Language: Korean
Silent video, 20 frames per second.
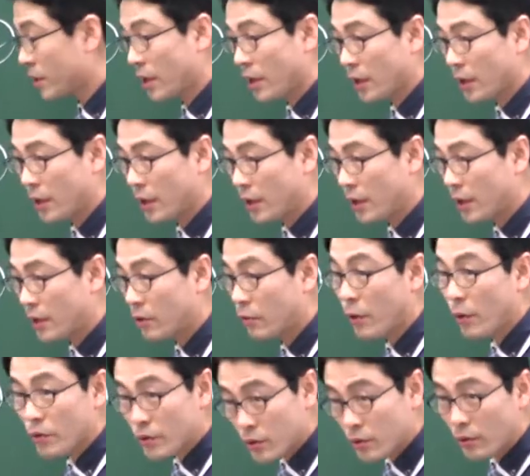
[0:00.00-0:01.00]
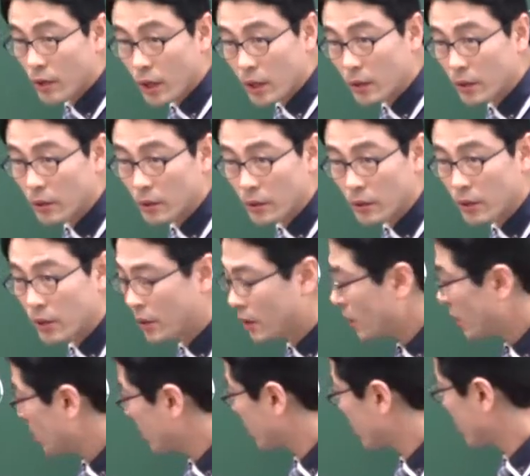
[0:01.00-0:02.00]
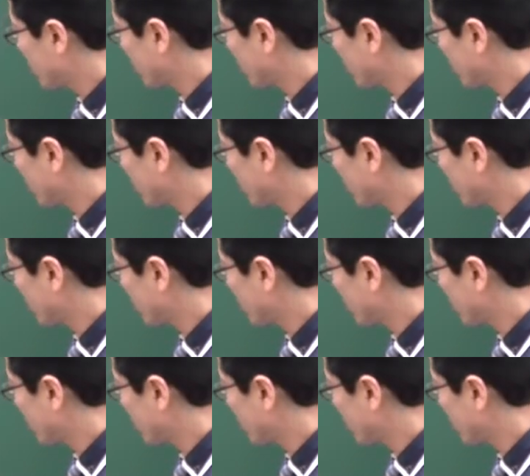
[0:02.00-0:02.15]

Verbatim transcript: 세 개. 이거 외우신 거야 이거. 이전